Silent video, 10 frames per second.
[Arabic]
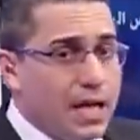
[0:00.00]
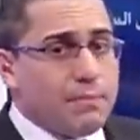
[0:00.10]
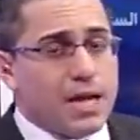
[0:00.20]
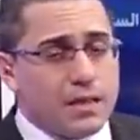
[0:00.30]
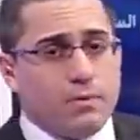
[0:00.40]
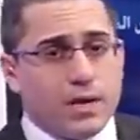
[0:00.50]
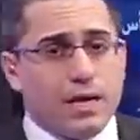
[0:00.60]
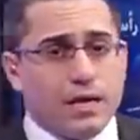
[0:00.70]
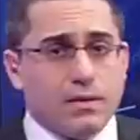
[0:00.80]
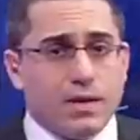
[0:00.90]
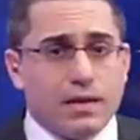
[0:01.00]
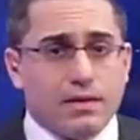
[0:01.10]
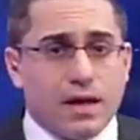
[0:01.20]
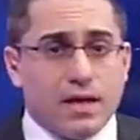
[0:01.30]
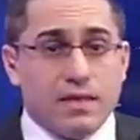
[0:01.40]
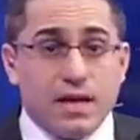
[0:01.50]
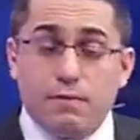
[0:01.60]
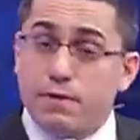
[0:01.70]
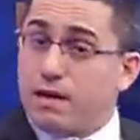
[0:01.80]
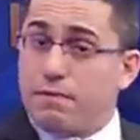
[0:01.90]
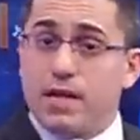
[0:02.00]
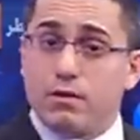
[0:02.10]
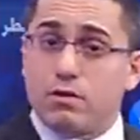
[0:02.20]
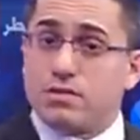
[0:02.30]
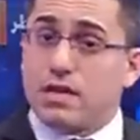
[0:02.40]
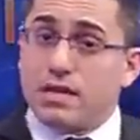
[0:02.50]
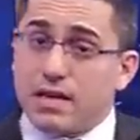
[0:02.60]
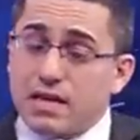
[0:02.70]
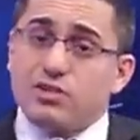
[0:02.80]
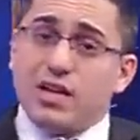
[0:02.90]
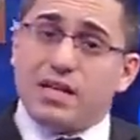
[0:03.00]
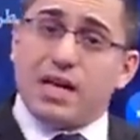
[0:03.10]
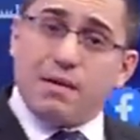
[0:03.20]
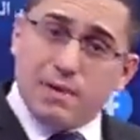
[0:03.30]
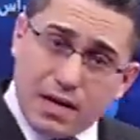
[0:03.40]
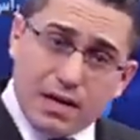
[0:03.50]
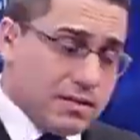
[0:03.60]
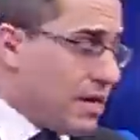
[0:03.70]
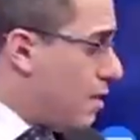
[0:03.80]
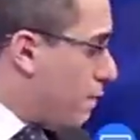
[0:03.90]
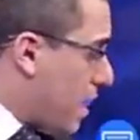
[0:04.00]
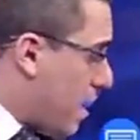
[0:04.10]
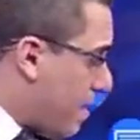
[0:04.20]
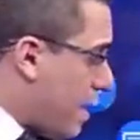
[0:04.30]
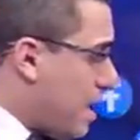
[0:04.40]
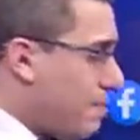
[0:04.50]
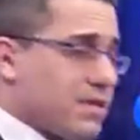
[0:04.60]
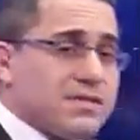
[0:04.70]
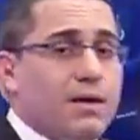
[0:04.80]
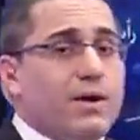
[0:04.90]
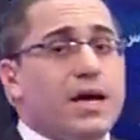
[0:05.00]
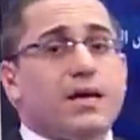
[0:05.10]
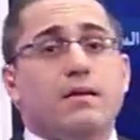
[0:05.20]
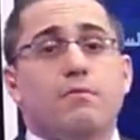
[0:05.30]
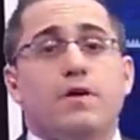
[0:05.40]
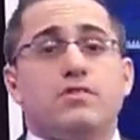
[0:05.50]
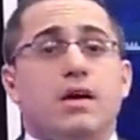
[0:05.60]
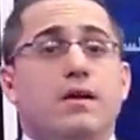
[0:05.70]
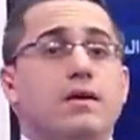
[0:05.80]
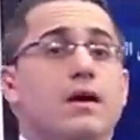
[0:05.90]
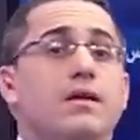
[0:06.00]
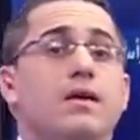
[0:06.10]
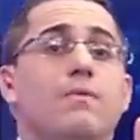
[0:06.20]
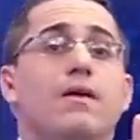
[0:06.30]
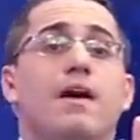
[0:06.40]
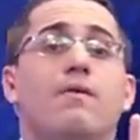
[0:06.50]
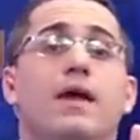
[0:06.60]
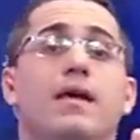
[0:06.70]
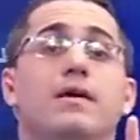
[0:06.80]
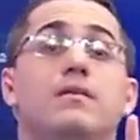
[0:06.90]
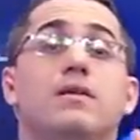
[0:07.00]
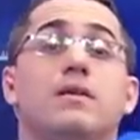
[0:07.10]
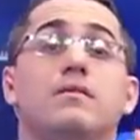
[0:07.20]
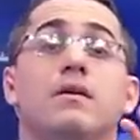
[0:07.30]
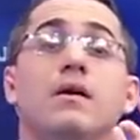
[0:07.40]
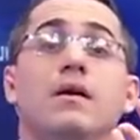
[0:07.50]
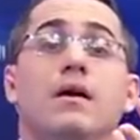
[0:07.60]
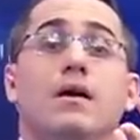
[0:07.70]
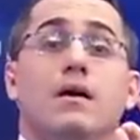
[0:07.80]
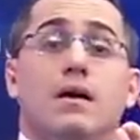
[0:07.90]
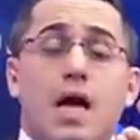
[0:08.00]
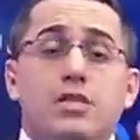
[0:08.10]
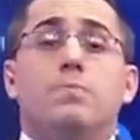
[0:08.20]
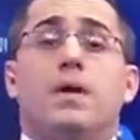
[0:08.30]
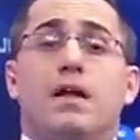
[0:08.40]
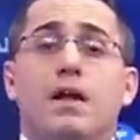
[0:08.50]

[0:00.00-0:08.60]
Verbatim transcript: الكاميرات الوكاله الدوليه للطاقه الذريه، فرافائيل جروس يريد يرجع الكاميرات في هذا المصنع ولكن المفاجاه الايرانيين وضعوا عليه شرط آه، أجبر